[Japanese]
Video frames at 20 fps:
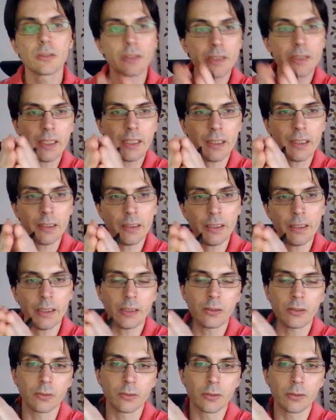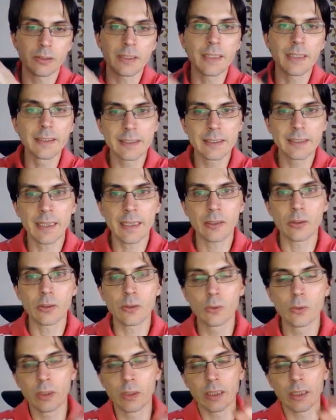で、えっと、探索
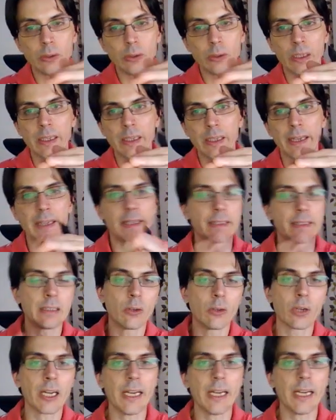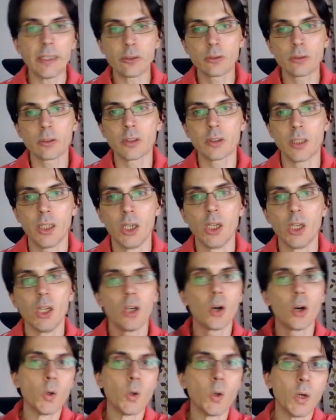空間の考え方を変えると、
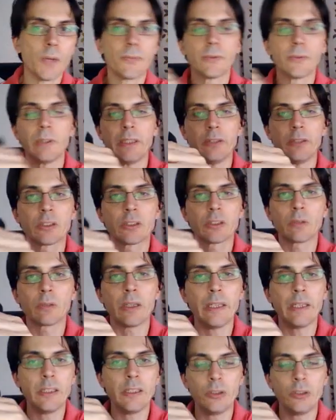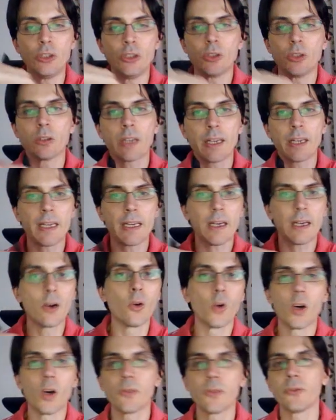O of N2 乗から
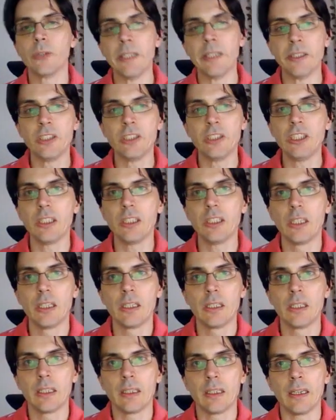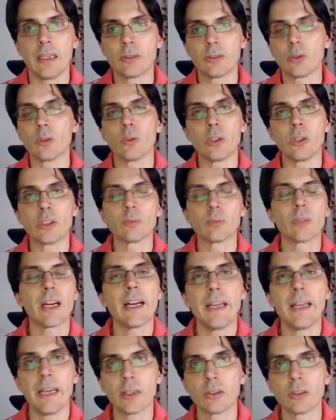O of N に、えっと、オグリスムが
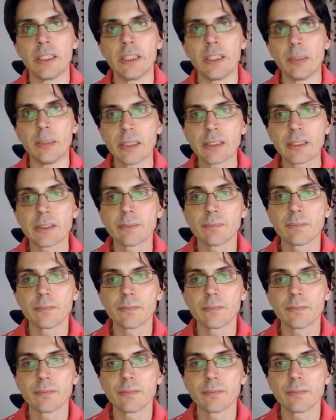速くなります。